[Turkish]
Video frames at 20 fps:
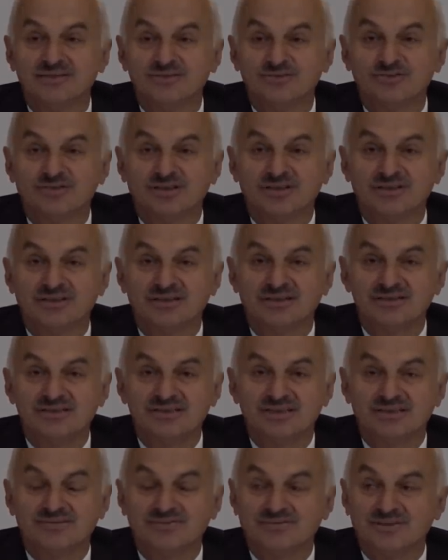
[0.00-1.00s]
Şu anda
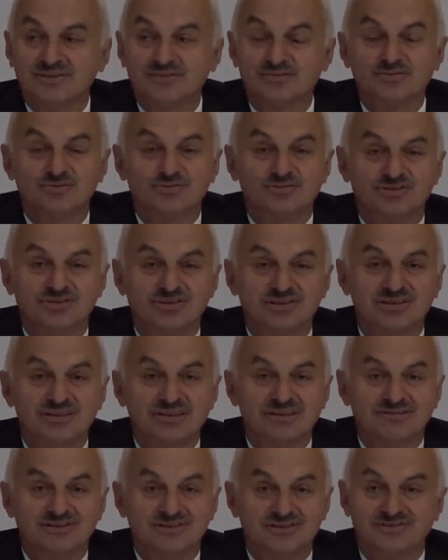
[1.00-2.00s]
sertifikasyon
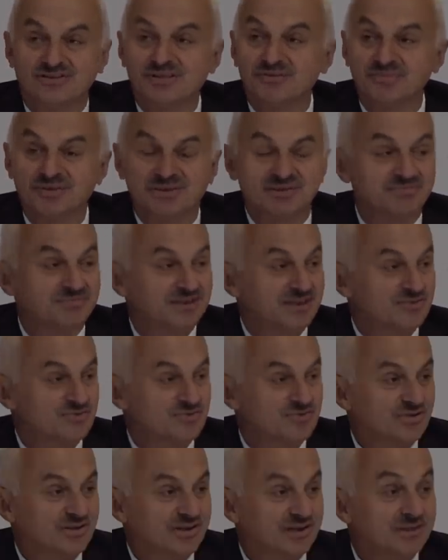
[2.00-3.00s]
uçuşlarını yavaş yavaş bitirmek
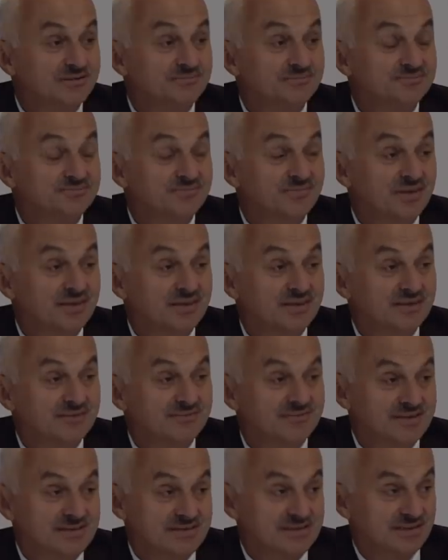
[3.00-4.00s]
üzere
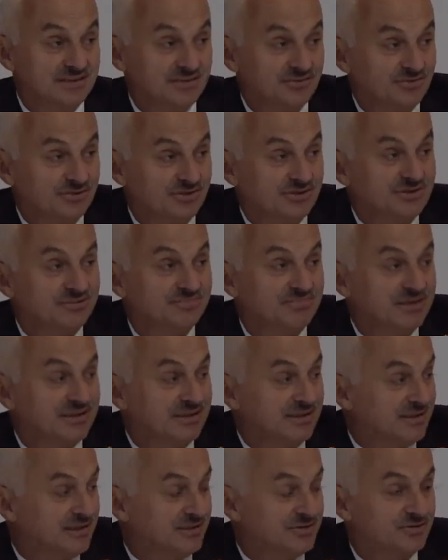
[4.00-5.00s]
ve serüvetime
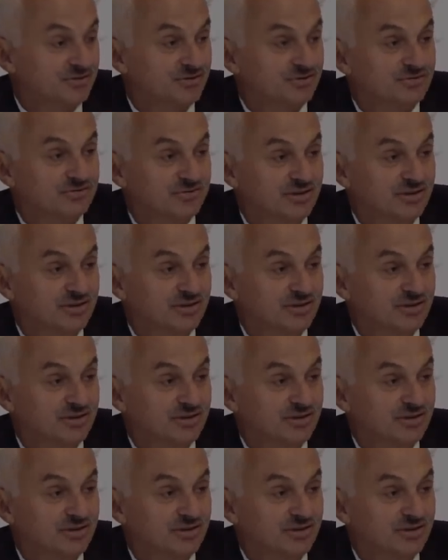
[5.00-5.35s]
geçiyor.